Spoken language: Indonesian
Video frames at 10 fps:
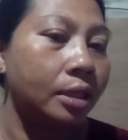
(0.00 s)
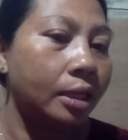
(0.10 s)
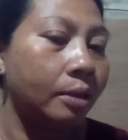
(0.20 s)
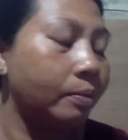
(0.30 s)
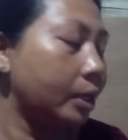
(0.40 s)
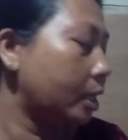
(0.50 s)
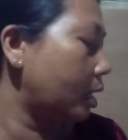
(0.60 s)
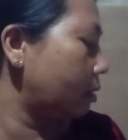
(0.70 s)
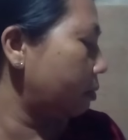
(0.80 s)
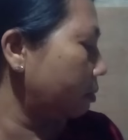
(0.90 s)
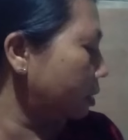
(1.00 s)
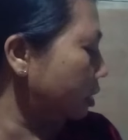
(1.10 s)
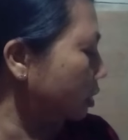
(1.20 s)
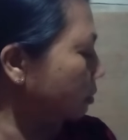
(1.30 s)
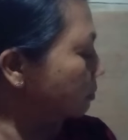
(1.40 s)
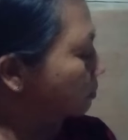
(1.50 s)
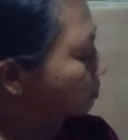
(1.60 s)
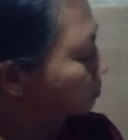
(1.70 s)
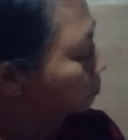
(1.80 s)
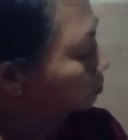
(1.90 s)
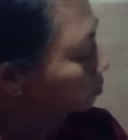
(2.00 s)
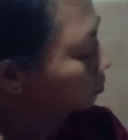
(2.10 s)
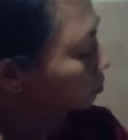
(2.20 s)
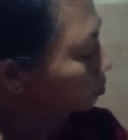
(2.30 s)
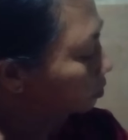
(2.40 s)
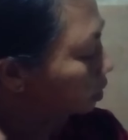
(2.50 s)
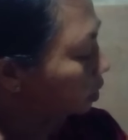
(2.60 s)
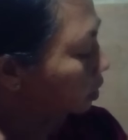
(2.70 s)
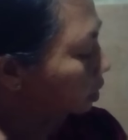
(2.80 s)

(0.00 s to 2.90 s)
dipikir usah ya, pemirsa. pentingnya